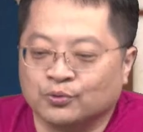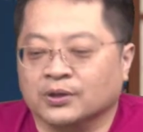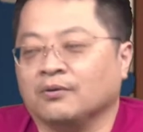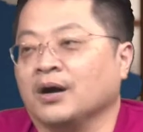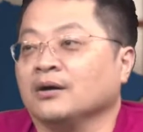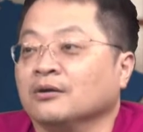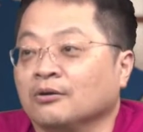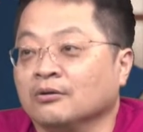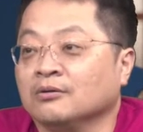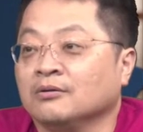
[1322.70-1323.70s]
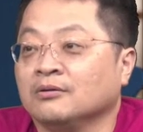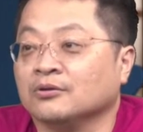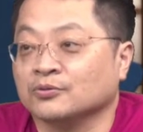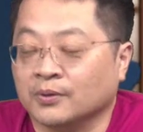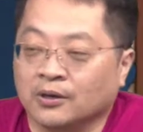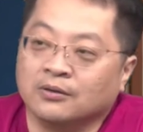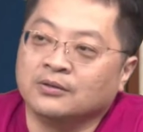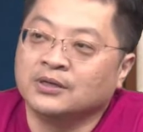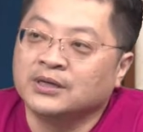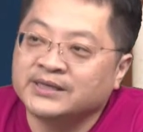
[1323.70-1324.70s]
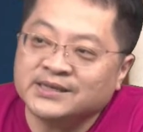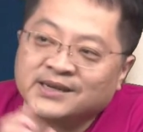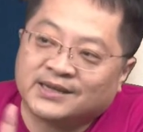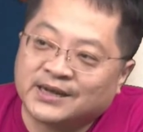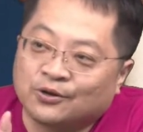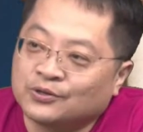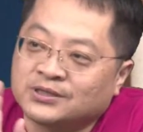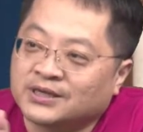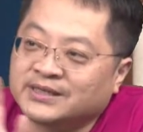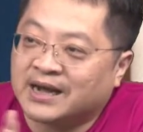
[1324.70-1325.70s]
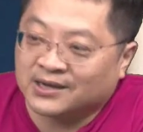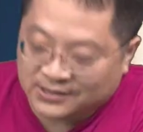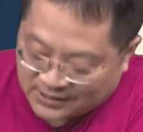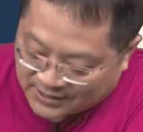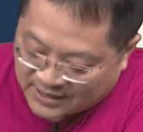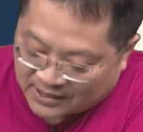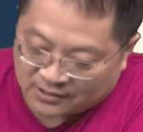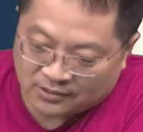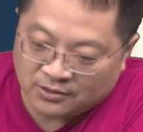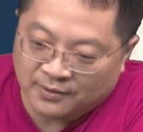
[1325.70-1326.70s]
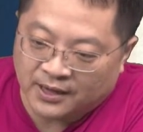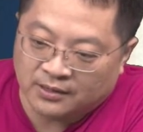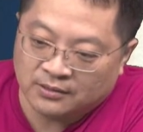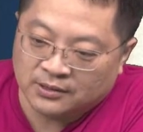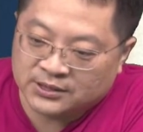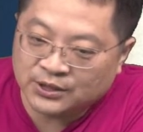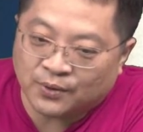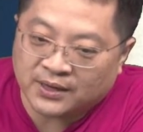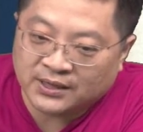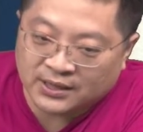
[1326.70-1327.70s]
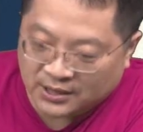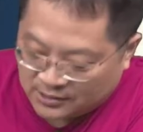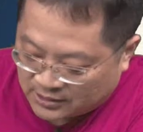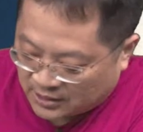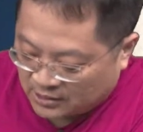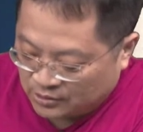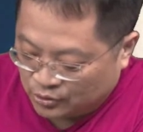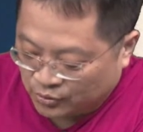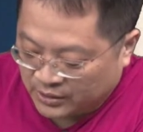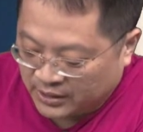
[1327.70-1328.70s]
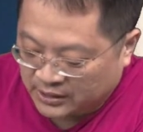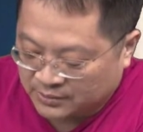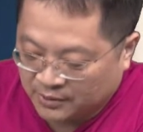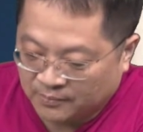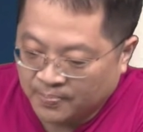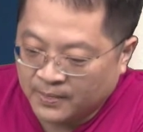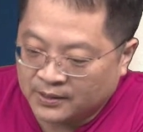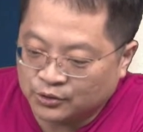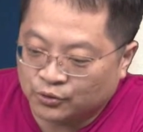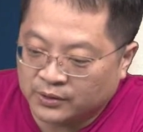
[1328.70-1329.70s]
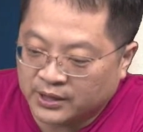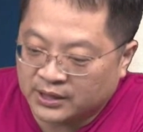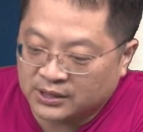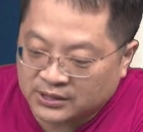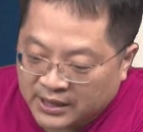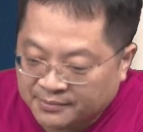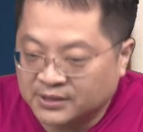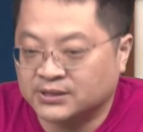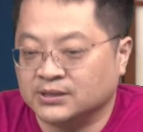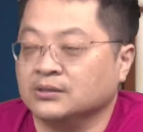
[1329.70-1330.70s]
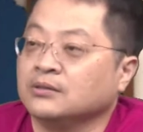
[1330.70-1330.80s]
的话，哦，投资朋友，现在这两家公司的价格是一样的，对不对？金万林跟这个所谓的一个什么，跟所谓的一个 A B C。